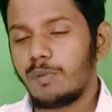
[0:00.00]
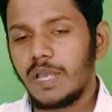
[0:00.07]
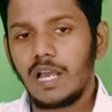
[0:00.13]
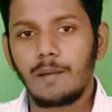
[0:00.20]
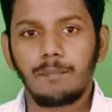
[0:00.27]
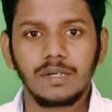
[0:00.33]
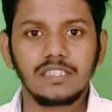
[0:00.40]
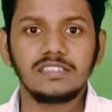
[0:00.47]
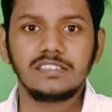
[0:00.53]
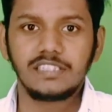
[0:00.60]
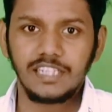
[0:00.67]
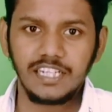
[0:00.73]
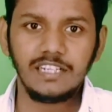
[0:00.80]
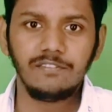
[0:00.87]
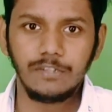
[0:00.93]
पे आप अगर
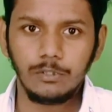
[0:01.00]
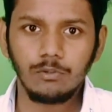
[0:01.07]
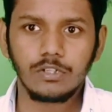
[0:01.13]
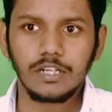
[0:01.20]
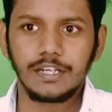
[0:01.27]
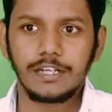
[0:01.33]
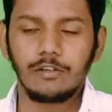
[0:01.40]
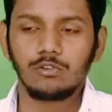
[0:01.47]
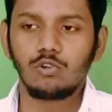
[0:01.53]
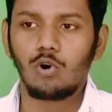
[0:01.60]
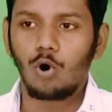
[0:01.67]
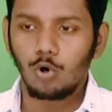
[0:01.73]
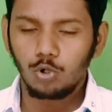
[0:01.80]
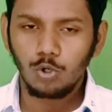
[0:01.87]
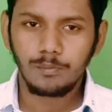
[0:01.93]
स्ट्रीट व्यू कर रहे हो तो
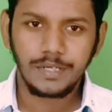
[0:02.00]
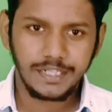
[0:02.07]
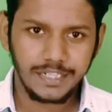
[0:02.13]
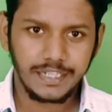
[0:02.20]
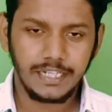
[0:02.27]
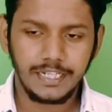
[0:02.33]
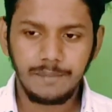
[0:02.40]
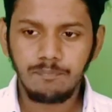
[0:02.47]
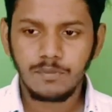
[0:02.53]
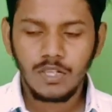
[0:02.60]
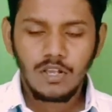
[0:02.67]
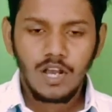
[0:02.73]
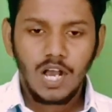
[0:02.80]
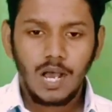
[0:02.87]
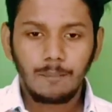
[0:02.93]
ऑटोमेटिकली
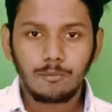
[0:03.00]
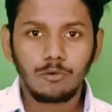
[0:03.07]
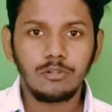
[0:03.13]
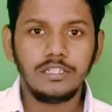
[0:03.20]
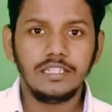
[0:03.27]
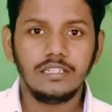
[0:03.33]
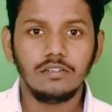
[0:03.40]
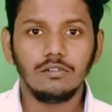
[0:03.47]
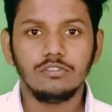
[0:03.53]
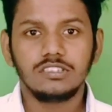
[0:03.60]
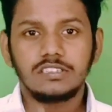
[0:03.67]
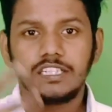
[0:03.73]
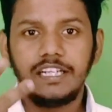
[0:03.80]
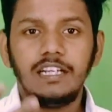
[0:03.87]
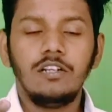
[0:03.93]
आपको
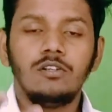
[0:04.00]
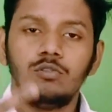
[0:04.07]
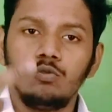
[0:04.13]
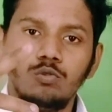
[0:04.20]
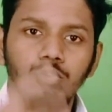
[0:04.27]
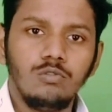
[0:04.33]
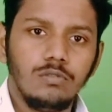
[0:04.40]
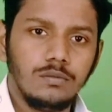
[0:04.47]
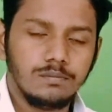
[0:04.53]
स्क्रीन टू